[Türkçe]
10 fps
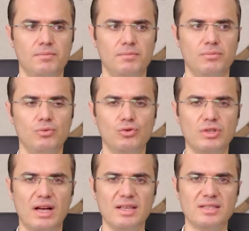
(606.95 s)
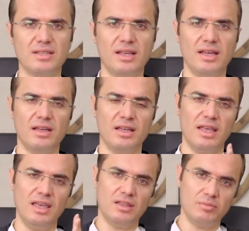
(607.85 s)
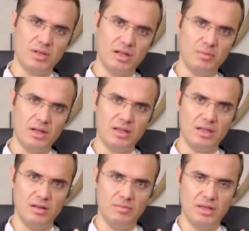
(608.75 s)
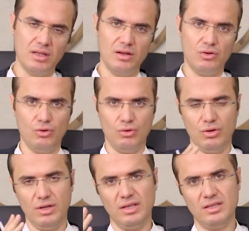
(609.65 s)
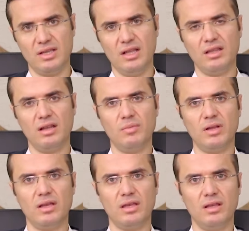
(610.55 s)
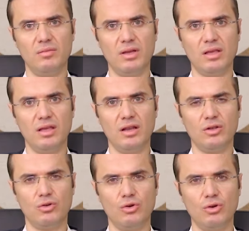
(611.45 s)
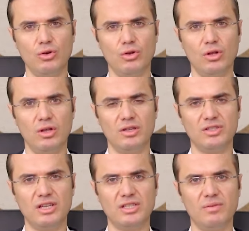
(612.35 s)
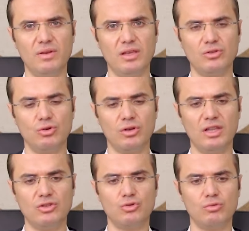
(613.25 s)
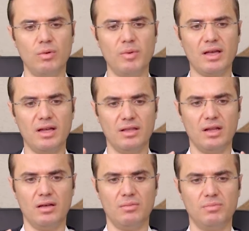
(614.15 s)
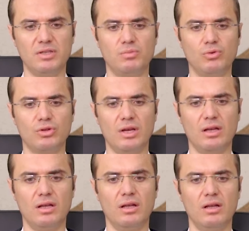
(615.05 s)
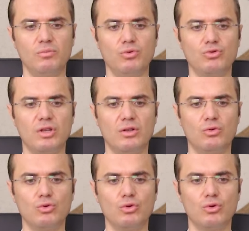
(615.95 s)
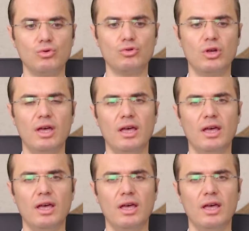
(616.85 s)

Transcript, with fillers: Burada aslında eğitim tanımına da girmek gerekiyor, insan tanımına da girmek gerekiyor. Çerçeveyi çok geniş tutmamak adına biz burada bunun üzerinde duruyoruz.